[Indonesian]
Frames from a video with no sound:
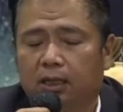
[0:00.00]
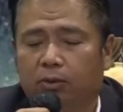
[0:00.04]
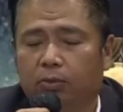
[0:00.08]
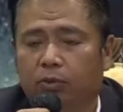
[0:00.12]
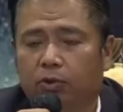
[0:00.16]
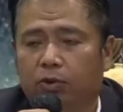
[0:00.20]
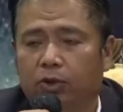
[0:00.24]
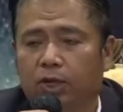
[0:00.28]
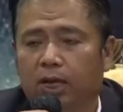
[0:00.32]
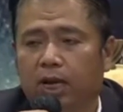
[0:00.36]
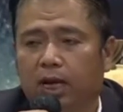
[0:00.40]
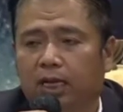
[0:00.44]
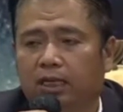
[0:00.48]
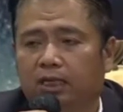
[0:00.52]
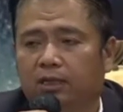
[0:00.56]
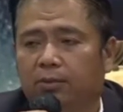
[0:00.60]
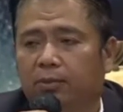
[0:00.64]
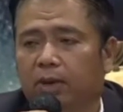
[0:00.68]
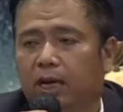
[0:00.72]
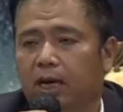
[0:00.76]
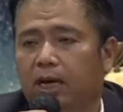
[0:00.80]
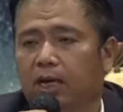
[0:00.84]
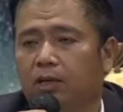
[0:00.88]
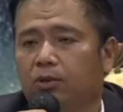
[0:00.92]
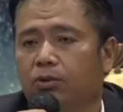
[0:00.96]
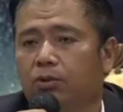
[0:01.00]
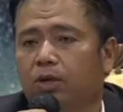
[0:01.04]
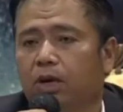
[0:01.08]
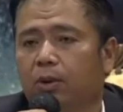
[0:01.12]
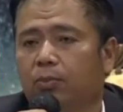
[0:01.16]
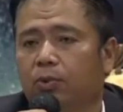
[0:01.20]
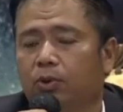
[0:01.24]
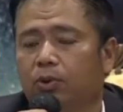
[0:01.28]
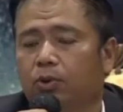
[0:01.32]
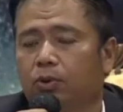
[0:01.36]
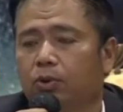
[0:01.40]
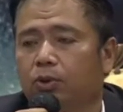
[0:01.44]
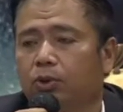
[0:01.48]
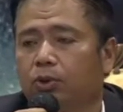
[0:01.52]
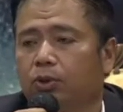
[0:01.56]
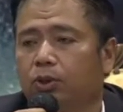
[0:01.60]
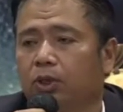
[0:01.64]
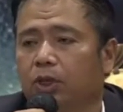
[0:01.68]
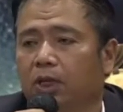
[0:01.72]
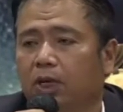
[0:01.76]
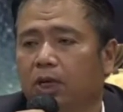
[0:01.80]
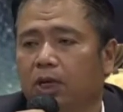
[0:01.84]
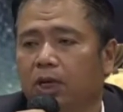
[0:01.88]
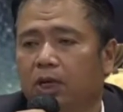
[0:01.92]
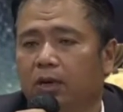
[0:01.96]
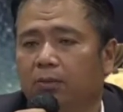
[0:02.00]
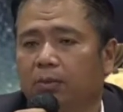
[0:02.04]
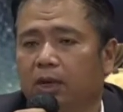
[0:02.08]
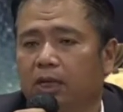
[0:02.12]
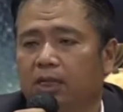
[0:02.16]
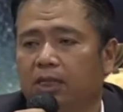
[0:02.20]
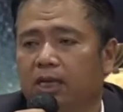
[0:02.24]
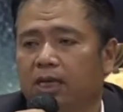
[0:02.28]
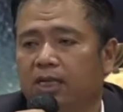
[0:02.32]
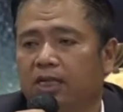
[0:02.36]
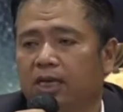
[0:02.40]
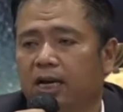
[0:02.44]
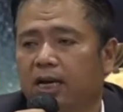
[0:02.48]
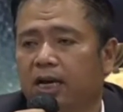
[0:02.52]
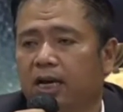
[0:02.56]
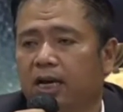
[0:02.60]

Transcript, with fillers: kemudian sebagai juga pengurus Majelis